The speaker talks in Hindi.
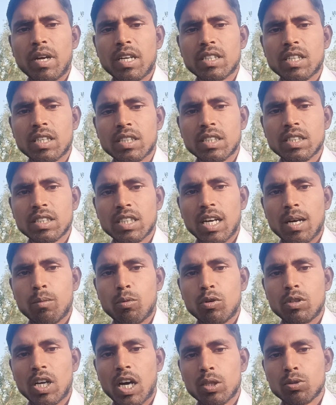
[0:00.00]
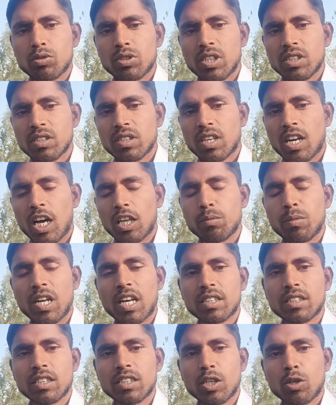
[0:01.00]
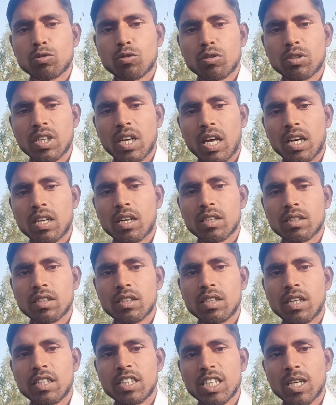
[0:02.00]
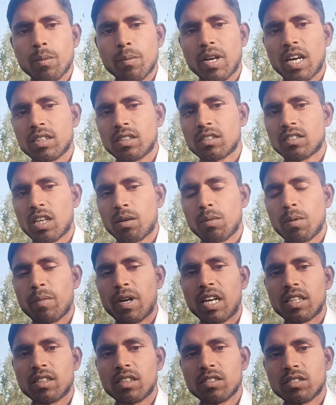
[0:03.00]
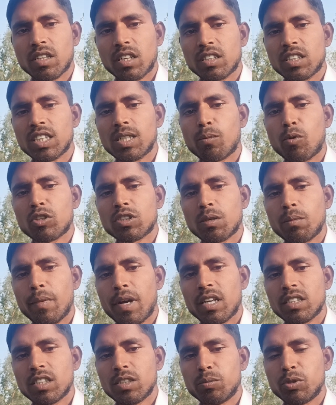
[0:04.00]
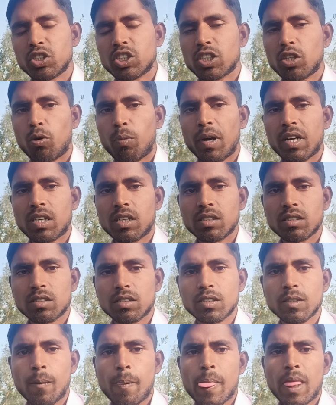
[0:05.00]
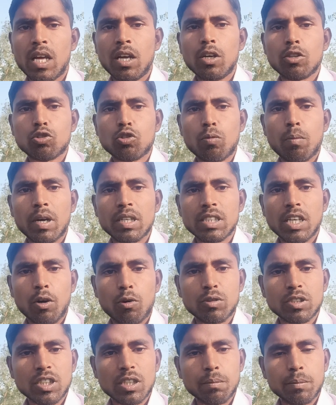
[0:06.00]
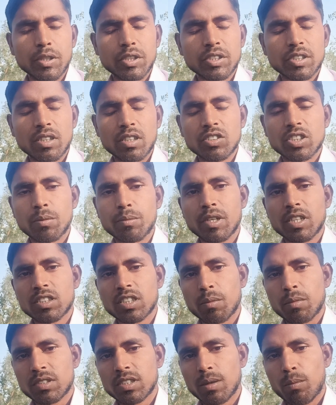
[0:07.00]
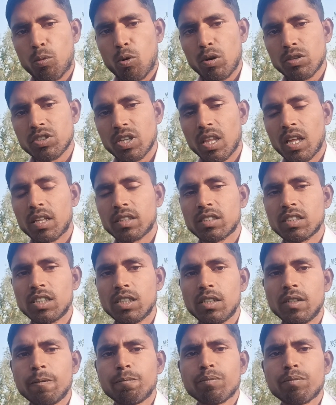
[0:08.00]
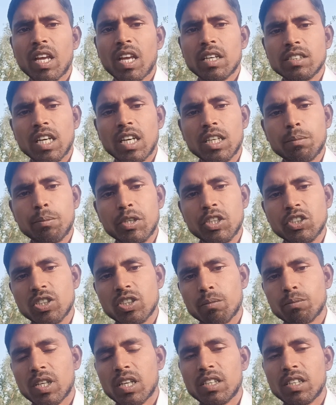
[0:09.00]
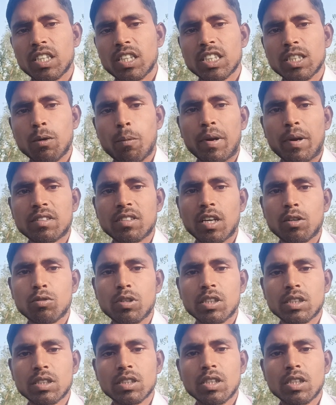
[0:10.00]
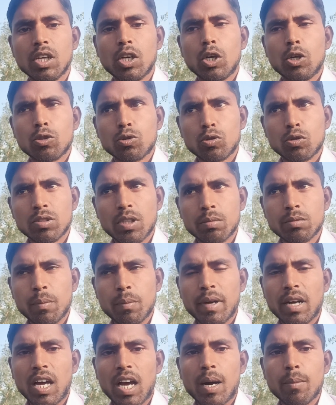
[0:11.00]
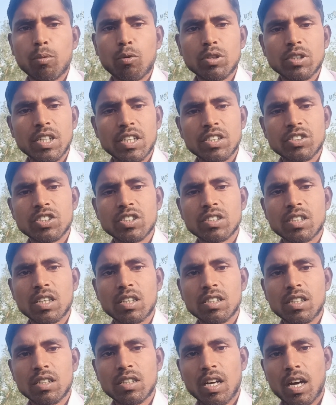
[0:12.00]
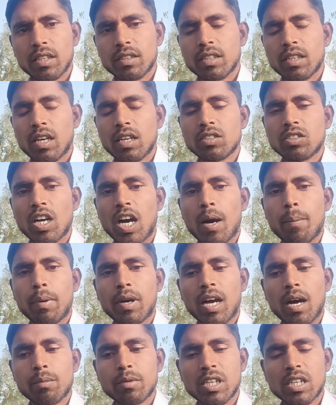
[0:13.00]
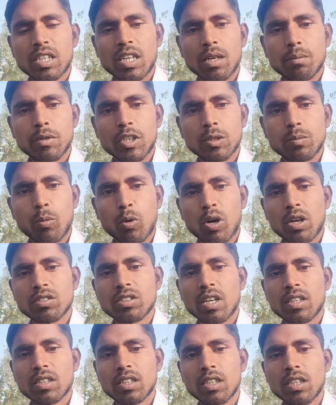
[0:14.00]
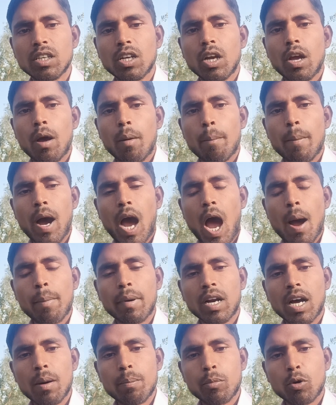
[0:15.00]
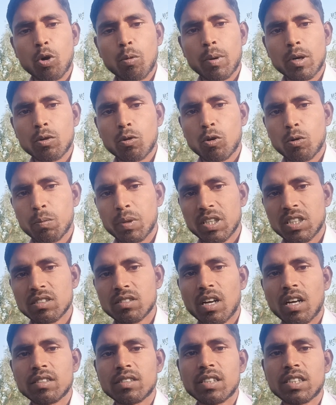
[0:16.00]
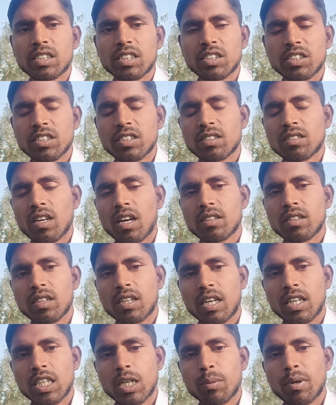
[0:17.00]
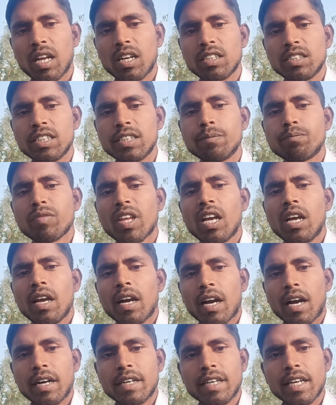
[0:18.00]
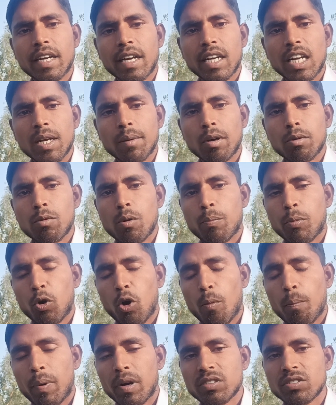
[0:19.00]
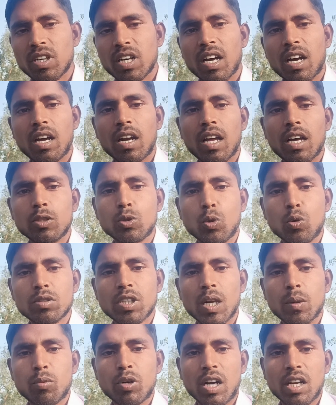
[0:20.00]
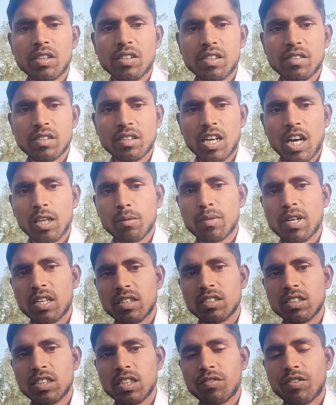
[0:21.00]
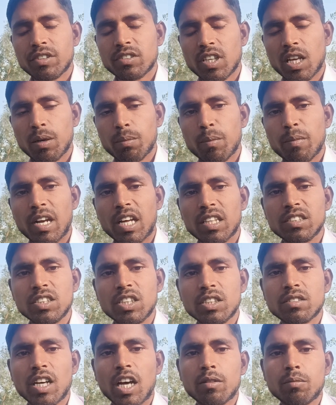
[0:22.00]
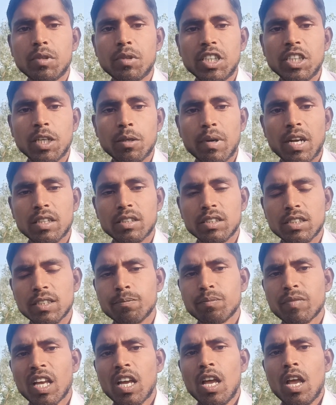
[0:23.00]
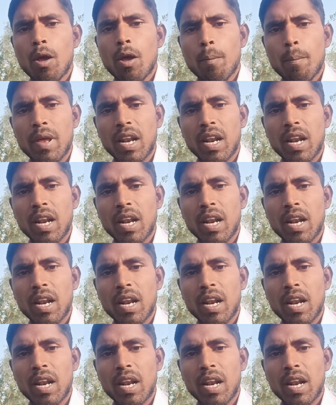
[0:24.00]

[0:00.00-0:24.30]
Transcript: तक किसान भाई करते हैं कि हाँ वो ना तो देसी खाद मिलाते हैं ना उसको तैयार करते हैं ना डी मिलाते हैं सल्फर मिलाते हैं सर्दी के मौसम में ऐसे बीज की रोपाई कर देते हैं तो भैया उनके बीज के अंदर जमने की समस्या बहुत ज़्यादा आती है यानी बीज जमता ही नहीं है वो परेशान हो जाते हैं तो सबसे पहला आपको यही चीज़ करनी है ध्यान देना जहाँ पर आप गिल का बीज बोना चाहते हैं वहाँ पर आप प्रॉपर खुरपे की सहायता की चीज़ की सहायता गड्ढे बना लीजिए गड्ढे करने के बाद में प्रॉपर सड़ा गला दो साल पुराना देसी खाद मिला दीजिए फिर सल्फर मिला दीजिए साथ में डी मिला दीजिए